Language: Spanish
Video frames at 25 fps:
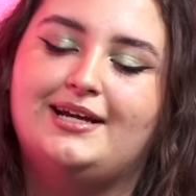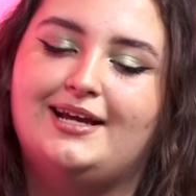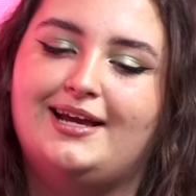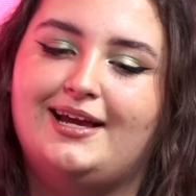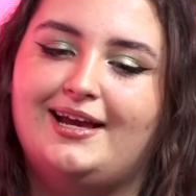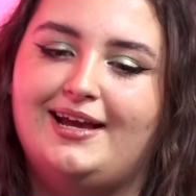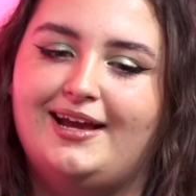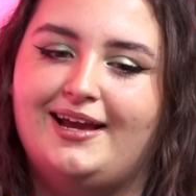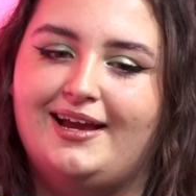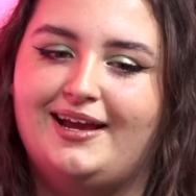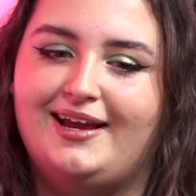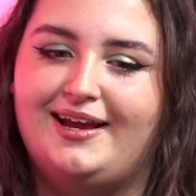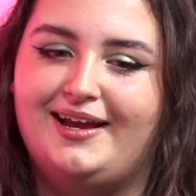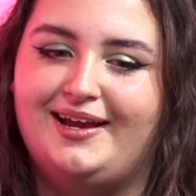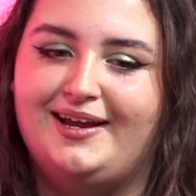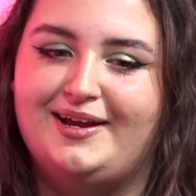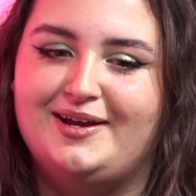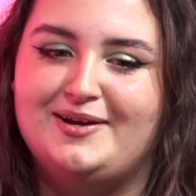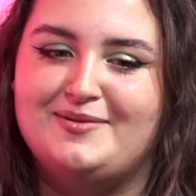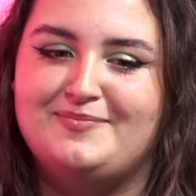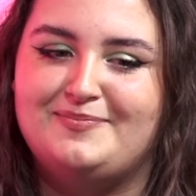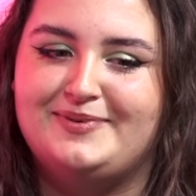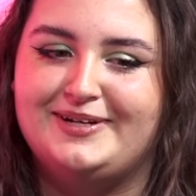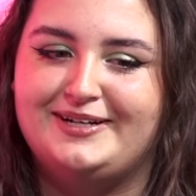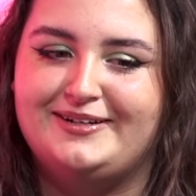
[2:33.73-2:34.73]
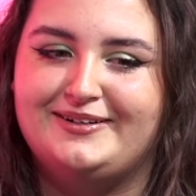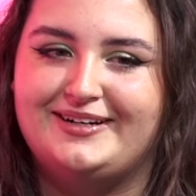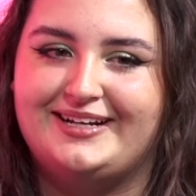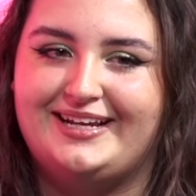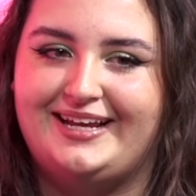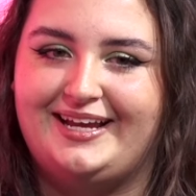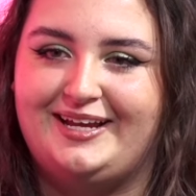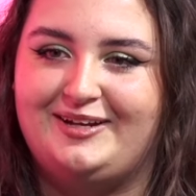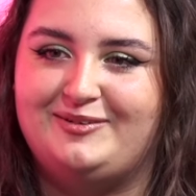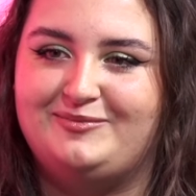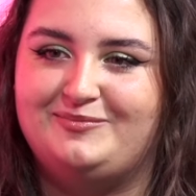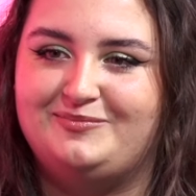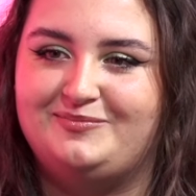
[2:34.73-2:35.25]
Eh, pero
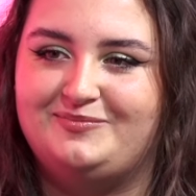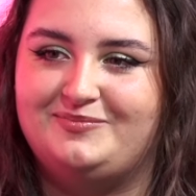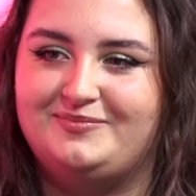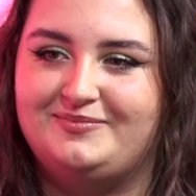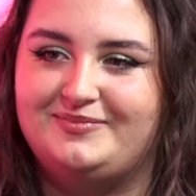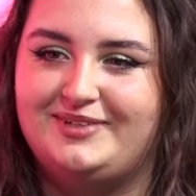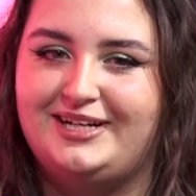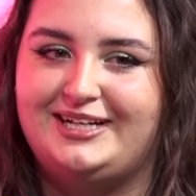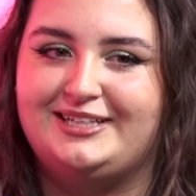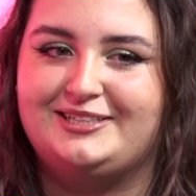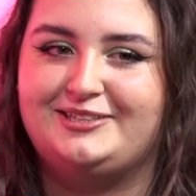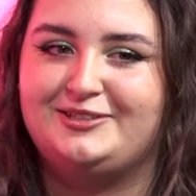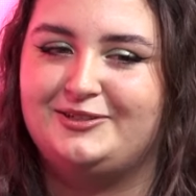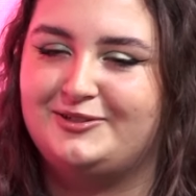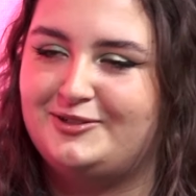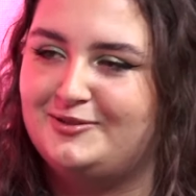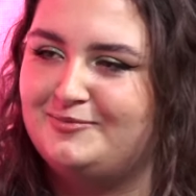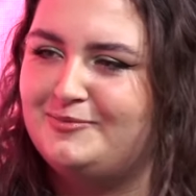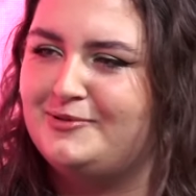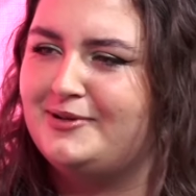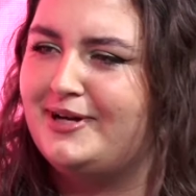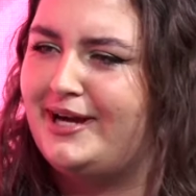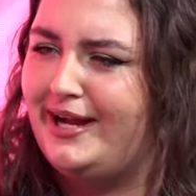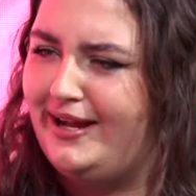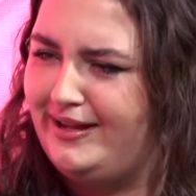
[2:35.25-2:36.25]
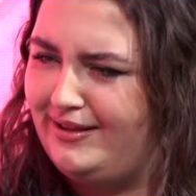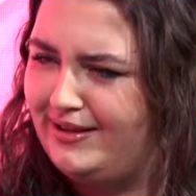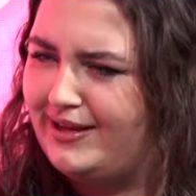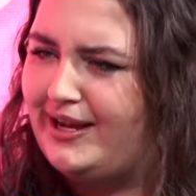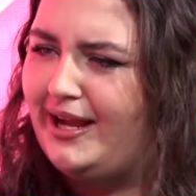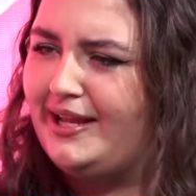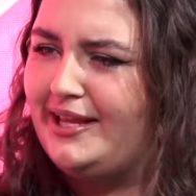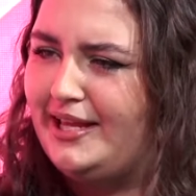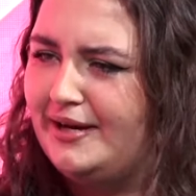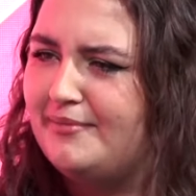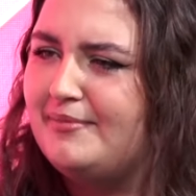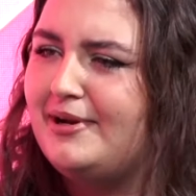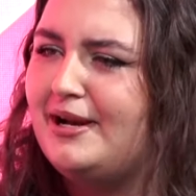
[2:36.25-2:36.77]
que mm, ha sido como
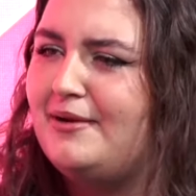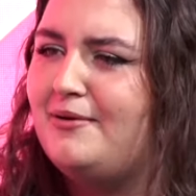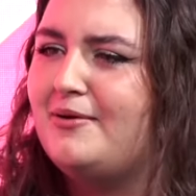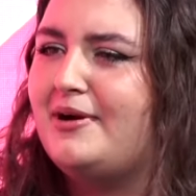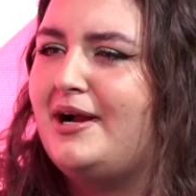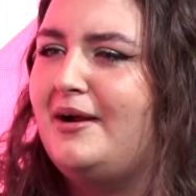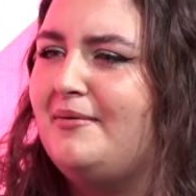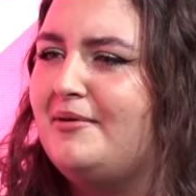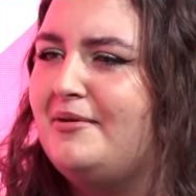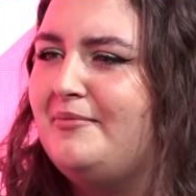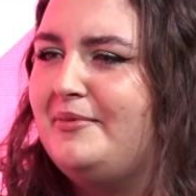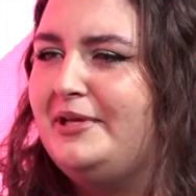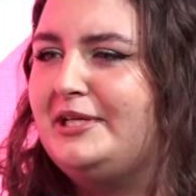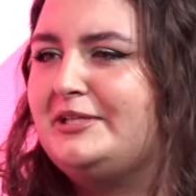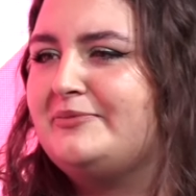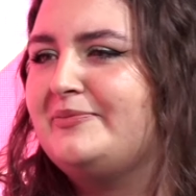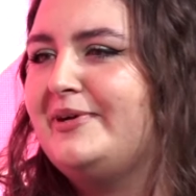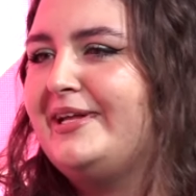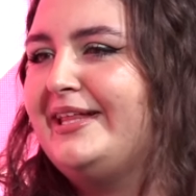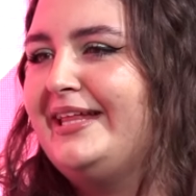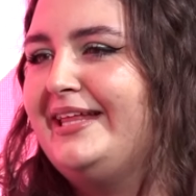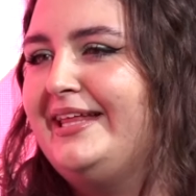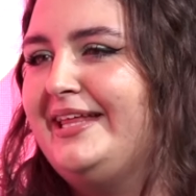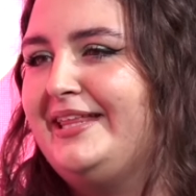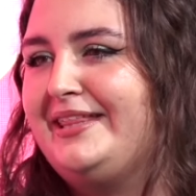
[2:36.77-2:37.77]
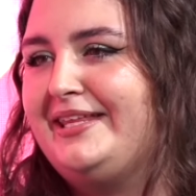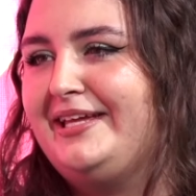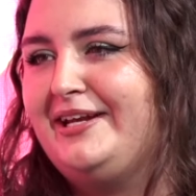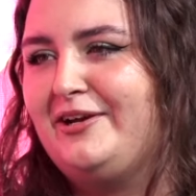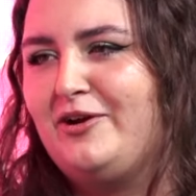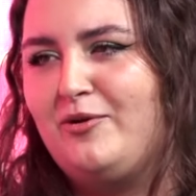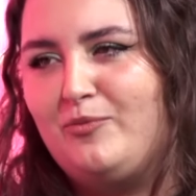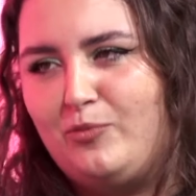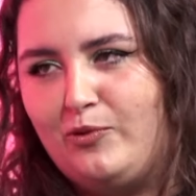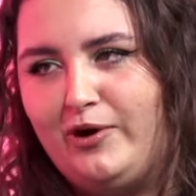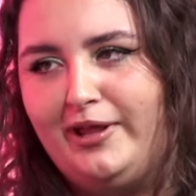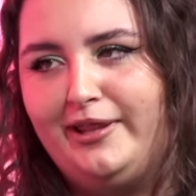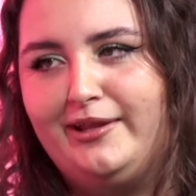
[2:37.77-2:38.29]
callarme la boca a mí misma de decir
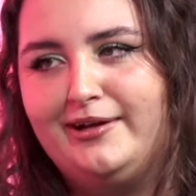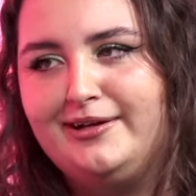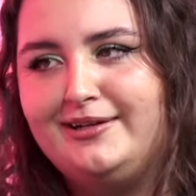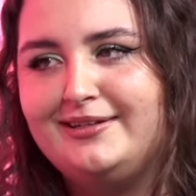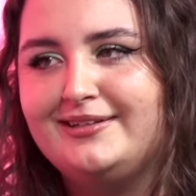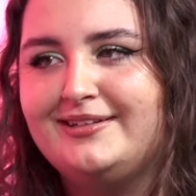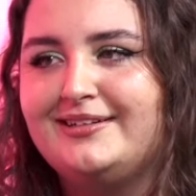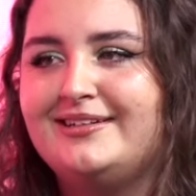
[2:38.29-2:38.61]
no puedo